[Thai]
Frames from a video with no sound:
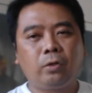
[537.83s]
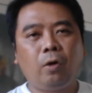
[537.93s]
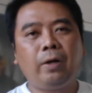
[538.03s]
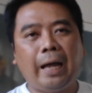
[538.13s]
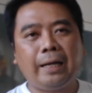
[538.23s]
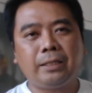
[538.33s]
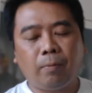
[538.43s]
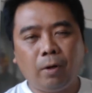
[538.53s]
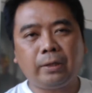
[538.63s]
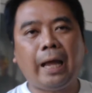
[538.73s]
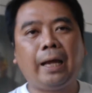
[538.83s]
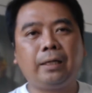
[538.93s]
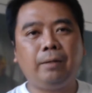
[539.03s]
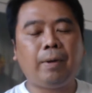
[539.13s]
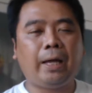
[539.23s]
ต้องการเฉพาะทาง
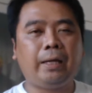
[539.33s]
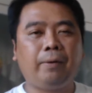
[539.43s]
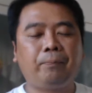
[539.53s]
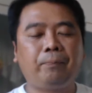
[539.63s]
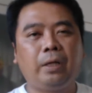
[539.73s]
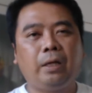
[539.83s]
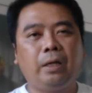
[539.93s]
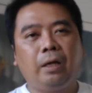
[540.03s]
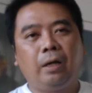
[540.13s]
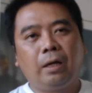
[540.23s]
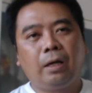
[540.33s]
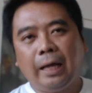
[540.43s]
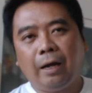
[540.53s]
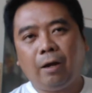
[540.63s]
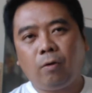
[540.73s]
ขึ้นมาเนี่ย ถ้า
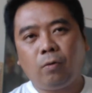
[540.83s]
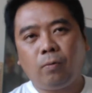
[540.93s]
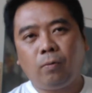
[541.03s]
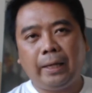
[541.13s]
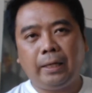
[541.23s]
เราไป